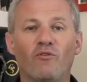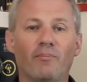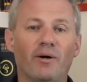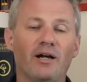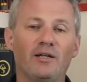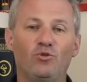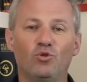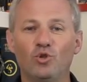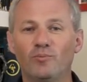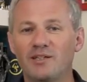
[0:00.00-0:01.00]
On va parler
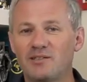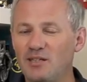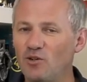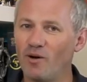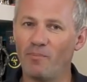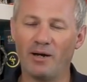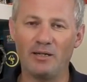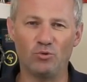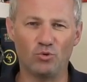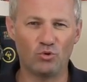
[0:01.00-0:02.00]
d'onomastique, on va parler de